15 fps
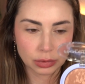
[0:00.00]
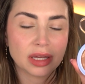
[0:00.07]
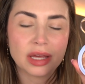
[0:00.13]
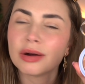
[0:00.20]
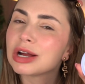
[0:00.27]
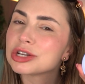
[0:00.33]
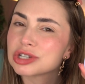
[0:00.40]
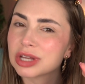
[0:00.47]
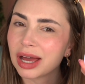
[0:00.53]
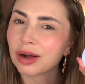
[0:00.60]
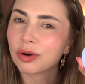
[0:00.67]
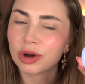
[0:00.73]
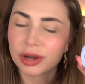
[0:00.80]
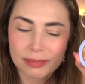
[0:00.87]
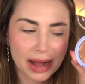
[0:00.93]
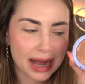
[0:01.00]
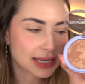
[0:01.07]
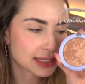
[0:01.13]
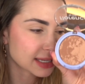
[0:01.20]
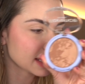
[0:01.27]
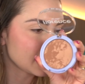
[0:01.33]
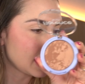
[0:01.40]
E eu acho que é a cor
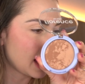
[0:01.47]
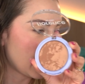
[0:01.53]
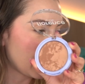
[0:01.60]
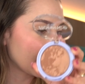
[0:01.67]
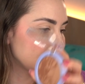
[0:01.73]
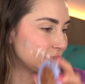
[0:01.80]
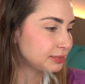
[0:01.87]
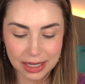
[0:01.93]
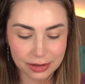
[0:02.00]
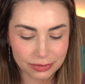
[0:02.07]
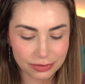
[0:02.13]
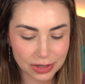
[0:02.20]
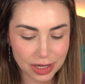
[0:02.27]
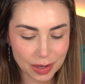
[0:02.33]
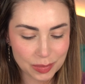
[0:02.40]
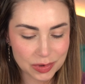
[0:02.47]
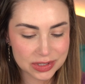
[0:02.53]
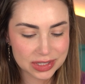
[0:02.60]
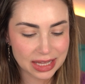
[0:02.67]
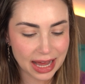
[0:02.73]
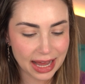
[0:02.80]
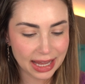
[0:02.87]
mais clara. E vamos
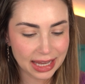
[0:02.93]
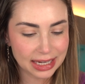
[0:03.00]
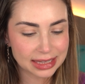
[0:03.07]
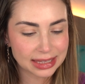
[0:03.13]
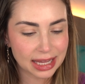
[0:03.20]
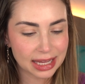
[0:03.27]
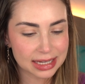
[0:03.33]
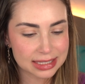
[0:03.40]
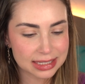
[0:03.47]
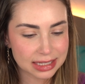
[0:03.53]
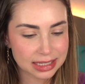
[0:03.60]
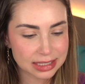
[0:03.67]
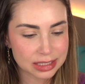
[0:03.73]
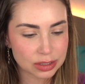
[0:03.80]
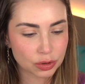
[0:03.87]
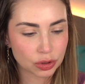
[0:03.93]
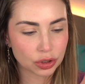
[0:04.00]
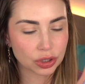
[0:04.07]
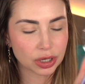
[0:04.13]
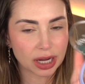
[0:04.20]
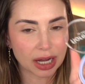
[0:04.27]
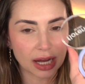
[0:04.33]
lá. Ele tem, assim, se eu
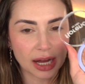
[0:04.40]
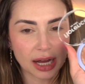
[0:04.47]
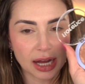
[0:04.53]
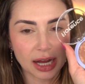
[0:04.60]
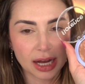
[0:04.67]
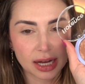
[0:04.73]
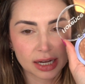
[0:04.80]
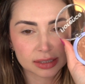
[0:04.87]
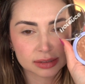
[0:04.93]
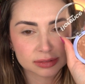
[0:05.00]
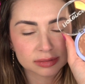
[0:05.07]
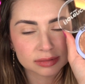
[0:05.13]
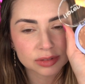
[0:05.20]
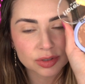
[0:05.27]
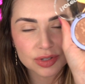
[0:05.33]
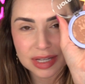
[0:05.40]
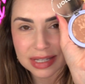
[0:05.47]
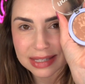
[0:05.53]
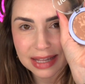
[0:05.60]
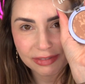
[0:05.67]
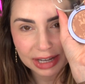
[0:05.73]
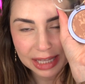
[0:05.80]
colocar não sei se
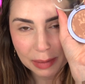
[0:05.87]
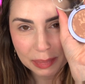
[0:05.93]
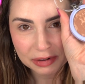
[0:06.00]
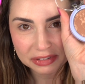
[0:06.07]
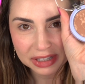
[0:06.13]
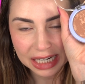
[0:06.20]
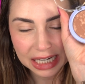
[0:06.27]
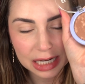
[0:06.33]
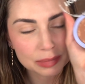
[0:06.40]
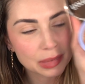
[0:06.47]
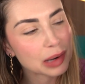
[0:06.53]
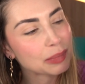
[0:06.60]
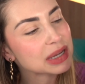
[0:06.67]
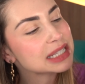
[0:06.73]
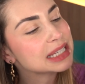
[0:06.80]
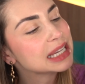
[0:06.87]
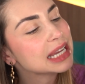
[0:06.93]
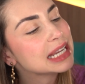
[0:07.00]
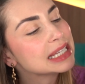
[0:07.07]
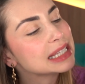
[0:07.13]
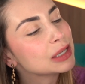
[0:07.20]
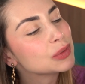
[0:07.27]
vai dar pra ver na câmera, mas tem,
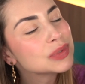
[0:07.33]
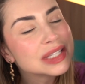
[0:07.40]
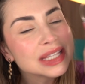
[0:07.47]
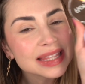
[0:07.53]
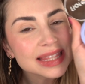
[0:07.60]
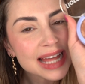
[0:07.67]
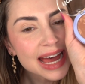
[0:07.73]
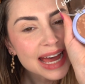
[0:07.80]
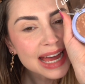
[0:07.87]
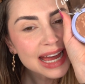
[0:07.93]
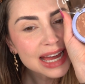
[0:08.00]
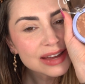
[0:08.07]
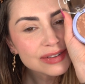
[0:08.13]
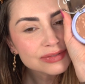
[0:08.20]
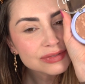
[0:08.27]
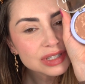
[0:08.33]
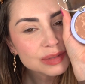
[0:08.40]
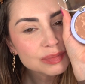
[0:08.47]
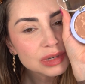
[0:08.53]
ele tem uns leves